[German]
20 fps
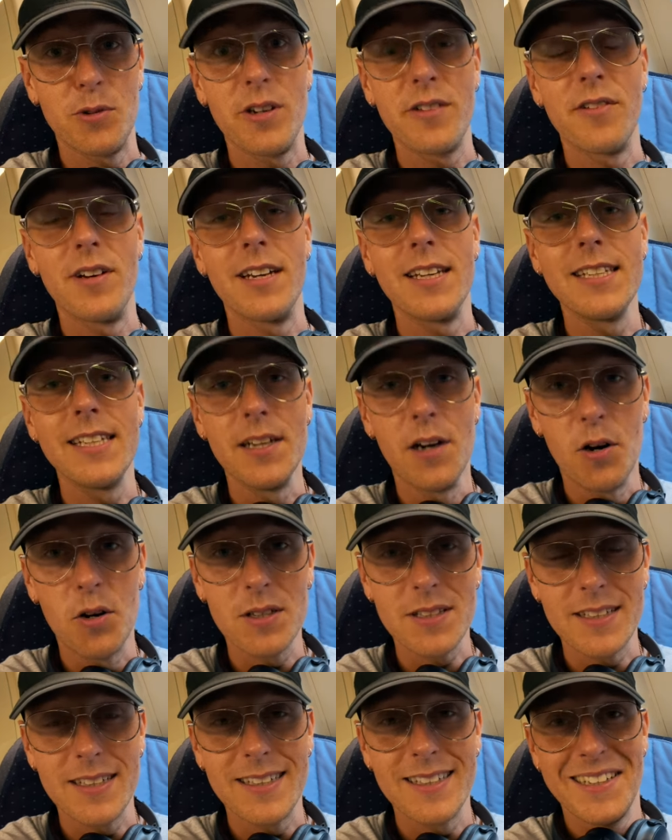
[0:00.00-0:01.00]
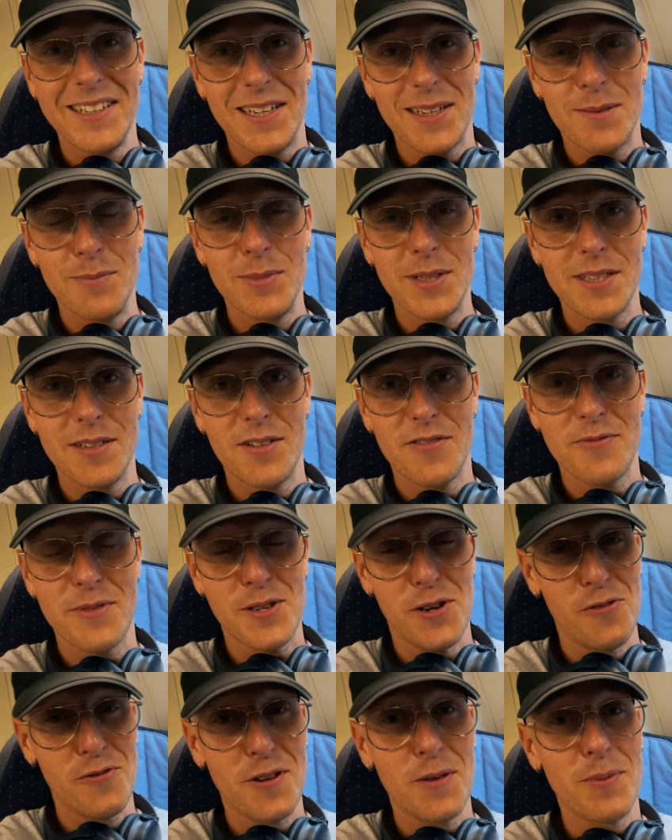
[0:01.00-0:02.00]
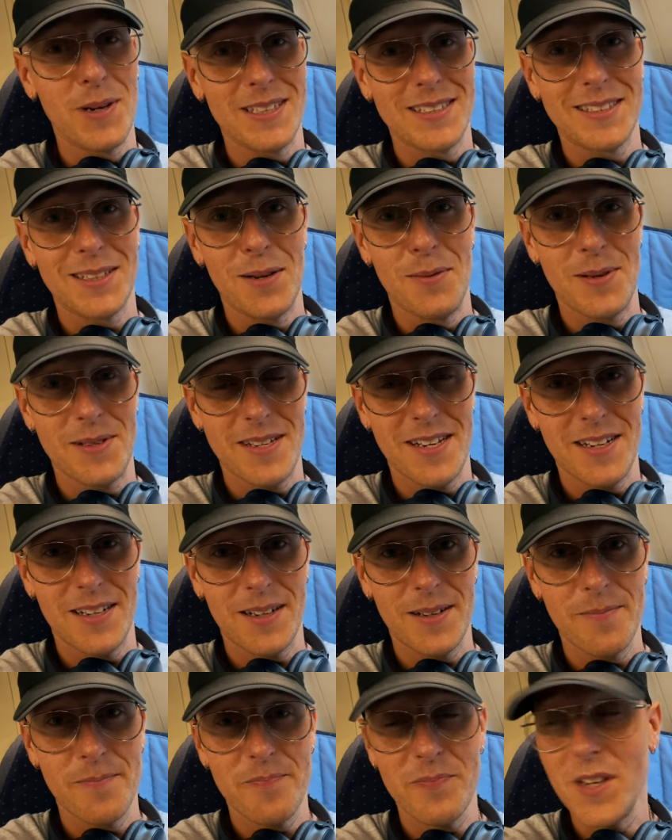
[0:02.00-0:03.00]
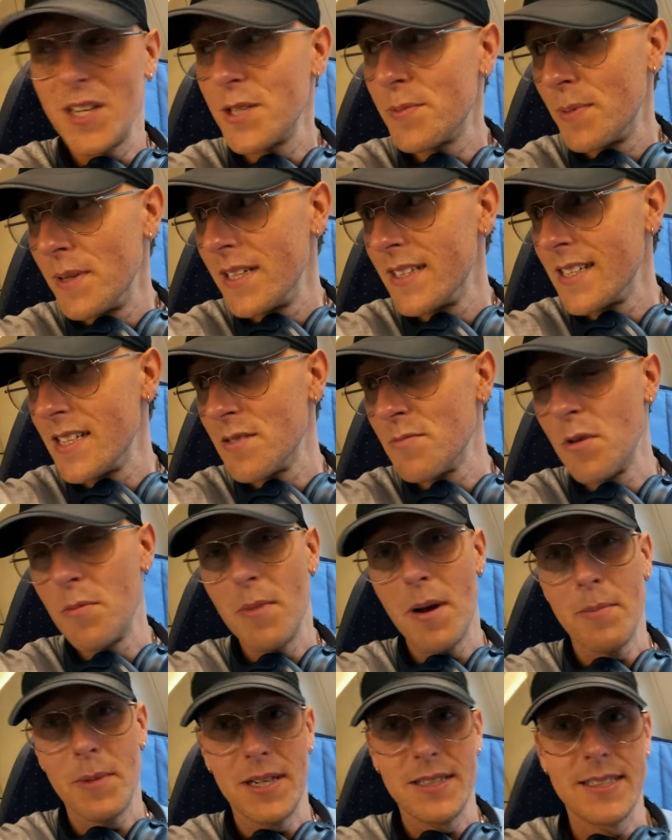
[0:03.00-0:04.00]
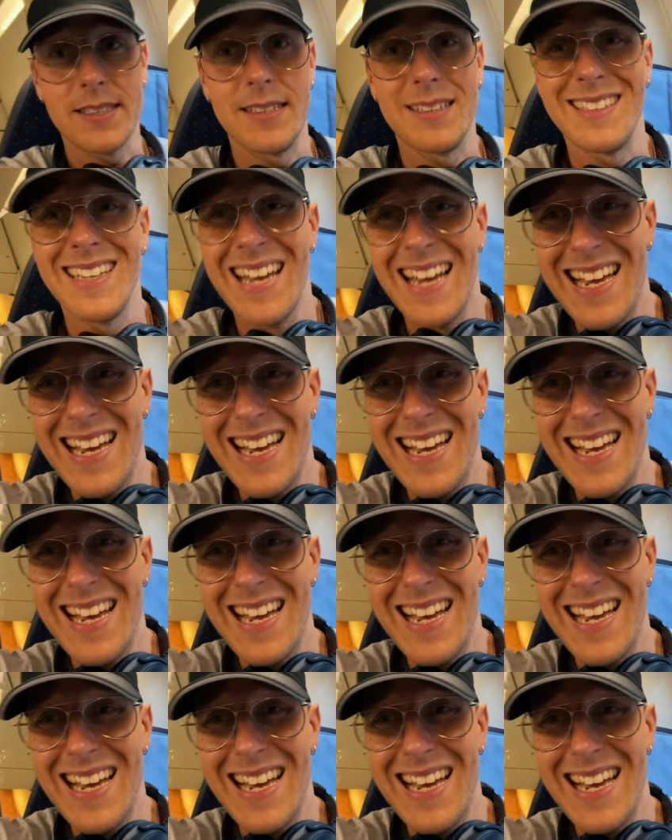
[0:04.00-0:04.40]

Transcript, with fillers: Glück war Lilly auch da. Die hat ein bisschen auf mich aufgepasst, kann man sagen. Ich bin jetzt also mit meinem ganzen